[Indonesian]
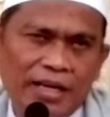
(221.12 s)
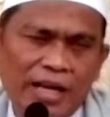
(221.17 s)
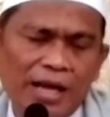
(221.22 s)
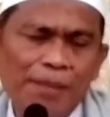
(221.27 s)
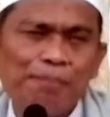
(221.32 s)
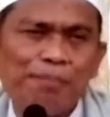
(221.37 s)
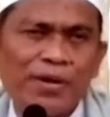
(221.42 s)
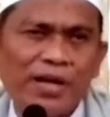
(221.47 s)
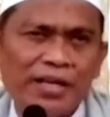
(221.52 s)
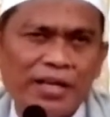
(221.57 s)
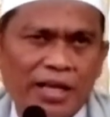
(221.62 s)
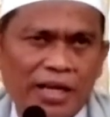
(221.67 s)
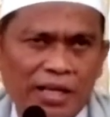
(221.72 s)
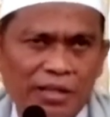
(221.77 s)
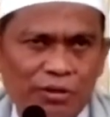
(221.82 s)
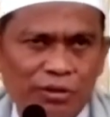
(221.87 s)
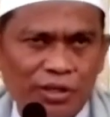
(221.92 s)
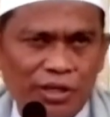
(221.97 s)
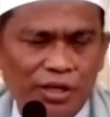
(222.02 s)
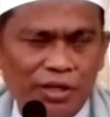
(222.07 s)
apa
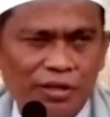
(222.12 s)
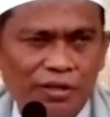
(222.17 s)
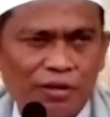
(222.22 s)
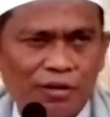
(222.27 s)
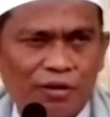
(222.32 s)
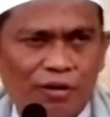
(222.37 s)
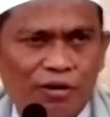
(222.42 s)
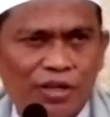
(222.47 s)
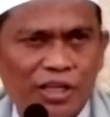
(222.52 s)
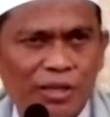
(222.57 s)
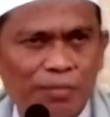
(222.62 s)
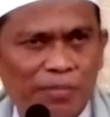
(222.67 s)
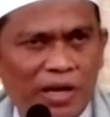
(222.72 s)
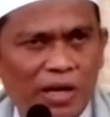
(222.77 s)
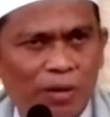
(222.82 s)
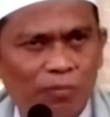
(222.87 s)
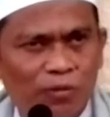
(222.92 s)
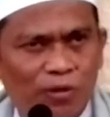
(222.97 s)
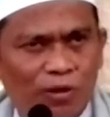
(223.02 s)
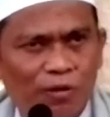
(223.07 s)
hadirin
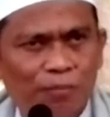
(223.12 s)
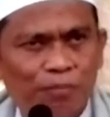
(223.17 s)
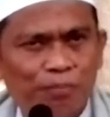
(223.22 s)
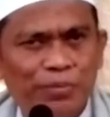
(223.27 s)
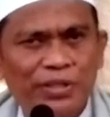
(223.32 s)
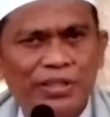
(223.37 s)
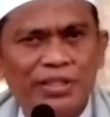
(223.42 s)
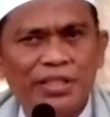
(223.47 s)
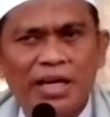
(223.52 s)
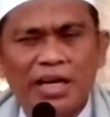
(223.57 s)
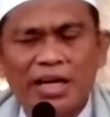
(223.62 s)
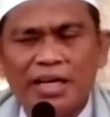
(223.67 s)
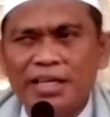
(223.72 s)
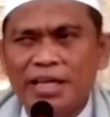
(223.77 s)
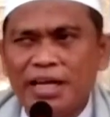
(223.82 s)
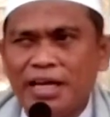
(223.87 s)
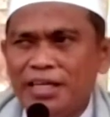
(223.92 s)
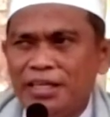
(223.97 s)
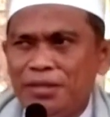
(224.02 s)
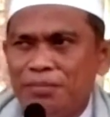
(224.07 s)
rahimakumullah bid'ah
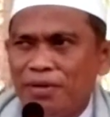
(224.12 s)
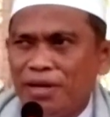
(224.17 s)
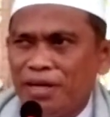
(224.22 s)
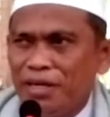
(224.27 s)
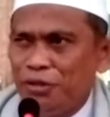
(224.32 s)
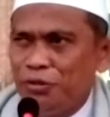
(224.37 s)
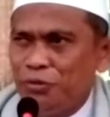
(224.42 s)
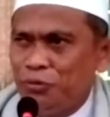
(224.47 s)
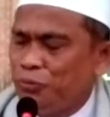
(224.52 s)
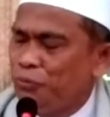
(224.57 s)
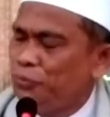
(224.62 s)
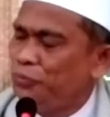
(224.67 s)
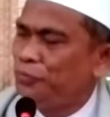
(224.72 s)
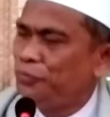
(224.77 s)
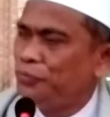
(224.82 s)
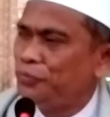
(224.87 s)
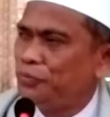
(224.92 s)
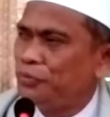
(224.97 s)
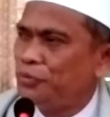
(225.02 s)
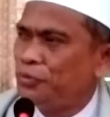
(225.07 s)
yang lima itu
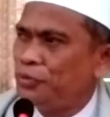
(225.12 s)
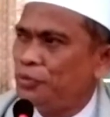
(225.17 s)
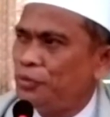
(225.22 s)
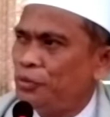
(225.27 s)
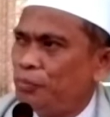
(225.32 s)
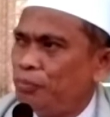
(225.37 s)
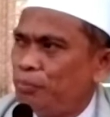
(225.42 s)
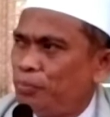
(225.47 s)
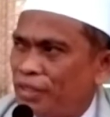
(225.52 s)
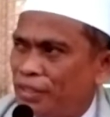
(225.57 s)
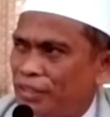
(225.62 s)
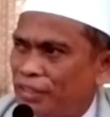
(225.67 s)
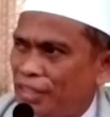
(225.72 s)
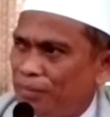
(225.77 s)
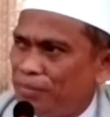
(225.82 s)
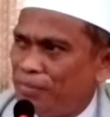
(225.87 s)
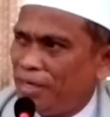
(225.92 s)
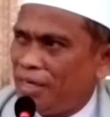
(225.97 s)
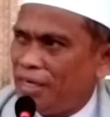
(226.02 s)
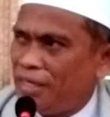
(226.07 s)

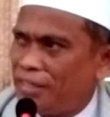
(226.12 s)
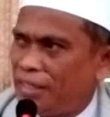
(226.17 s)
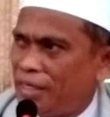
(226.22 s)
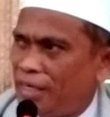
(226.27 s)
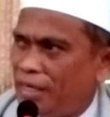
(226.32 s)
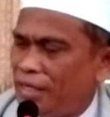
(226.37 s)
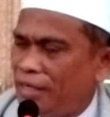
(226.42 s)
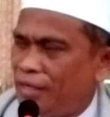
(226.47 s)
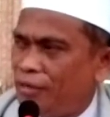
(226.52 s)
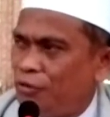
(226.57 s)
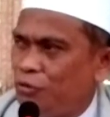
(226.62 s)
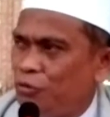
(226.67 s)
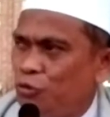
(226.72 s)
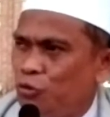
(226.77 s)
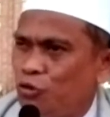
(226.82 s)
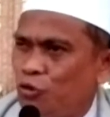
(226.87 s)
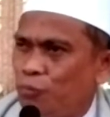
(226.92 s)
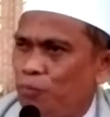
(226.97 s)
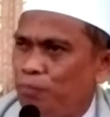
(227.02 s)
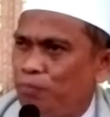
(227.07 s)
pertama adalah
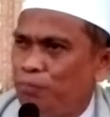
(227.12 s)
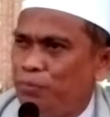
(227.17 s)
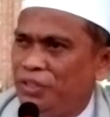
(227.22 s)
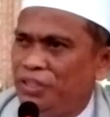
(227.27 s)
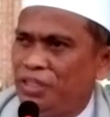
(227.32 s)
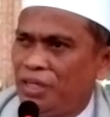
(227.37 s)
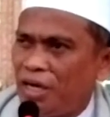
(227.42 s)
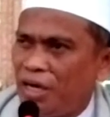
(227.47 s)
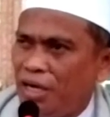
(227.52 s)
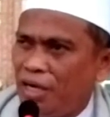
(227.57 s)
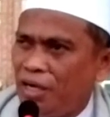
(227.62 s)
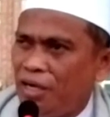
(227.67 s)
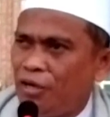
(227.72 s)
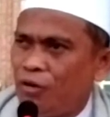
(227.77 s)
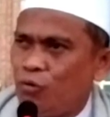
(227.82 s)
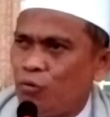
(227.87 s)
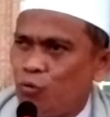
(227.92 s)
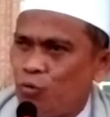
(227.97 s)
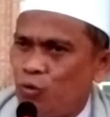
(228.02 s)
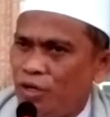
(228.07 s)
hukum
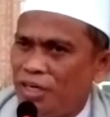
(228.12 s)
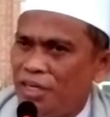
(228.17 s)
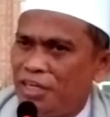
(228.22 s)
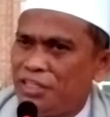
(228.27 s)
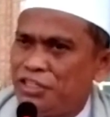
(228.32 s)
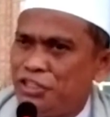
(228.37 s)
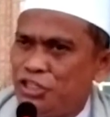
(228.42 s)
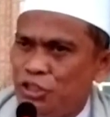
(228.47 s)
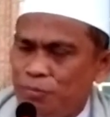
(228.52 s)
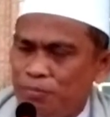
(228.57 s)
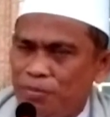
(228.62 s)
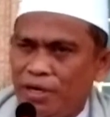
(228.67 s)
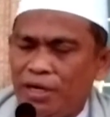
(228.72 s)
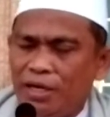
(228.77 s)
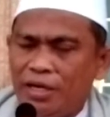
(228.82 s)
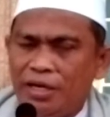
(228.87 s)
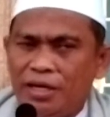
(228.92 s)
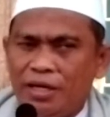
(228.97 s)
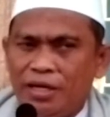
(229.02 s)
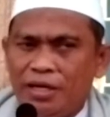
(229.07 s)
bid'ah
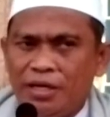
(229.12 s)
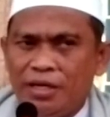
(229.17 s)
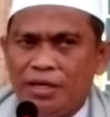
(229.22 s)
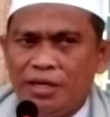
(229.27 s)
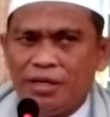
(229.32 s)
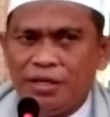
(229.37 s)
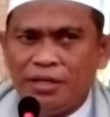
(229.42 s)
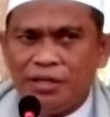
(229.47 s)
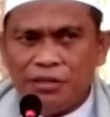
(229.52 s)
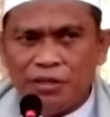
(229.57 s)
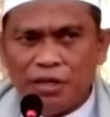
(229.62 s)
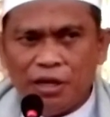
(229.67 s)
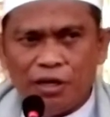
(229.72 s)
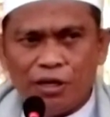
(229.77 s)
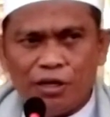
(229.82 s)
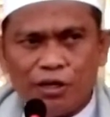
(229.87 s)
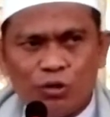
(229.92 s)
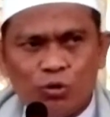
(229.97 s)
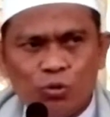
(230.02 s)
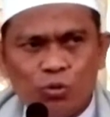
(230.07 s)
wajibah
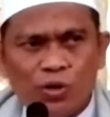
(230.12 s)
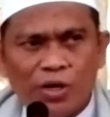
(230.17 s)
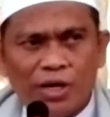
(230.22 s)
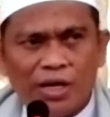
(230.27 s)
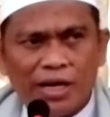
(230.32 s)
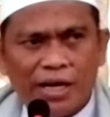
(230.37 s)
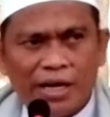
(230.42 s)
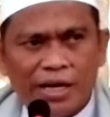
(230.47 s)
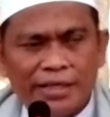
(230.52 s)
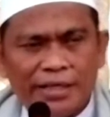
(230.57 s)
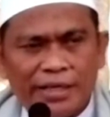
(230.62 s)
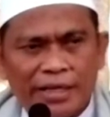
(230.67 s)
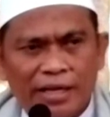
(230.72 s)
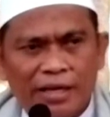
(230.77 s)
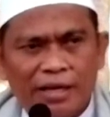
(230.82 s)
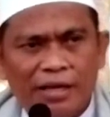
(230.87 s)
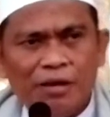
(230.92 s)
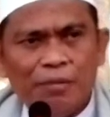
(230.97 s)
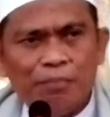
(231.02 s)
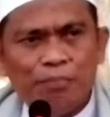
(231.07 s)
yang kedua
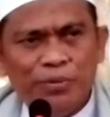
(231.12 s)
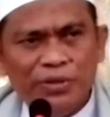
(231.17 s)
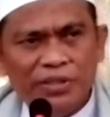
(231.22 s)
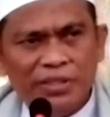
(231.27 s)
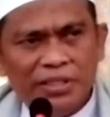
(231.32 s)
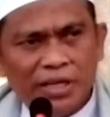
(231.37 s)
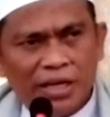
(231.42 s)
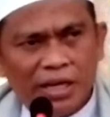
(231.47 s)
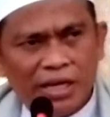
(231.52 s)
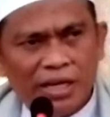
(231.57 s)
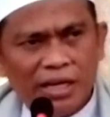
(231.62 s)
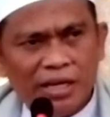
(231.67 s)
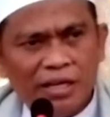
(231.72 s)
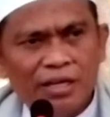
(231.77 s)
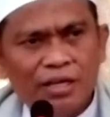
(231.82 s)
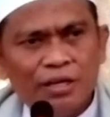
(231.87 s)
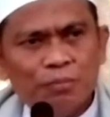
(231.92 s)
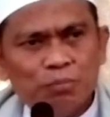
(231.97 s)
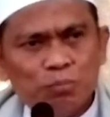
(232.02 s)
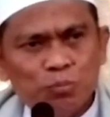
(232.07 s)
adalah
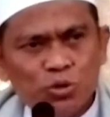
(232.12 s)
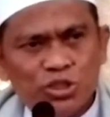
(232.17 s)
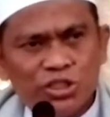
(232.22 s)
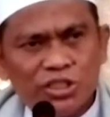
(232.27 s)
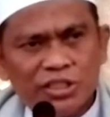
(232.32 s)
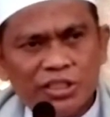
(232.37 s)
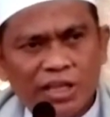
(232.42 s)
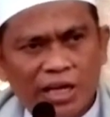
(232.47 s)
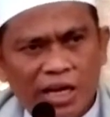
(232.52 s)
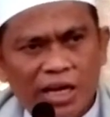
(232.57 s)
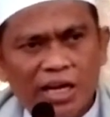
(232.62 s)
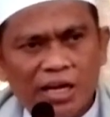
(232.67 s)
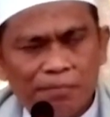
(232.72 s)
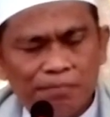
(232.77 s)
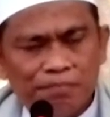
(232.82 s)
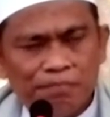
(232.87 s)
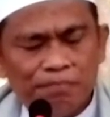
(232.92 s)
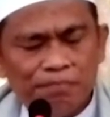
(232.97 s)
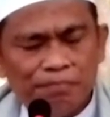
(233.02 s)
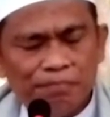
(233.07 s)
bid'ah mustahab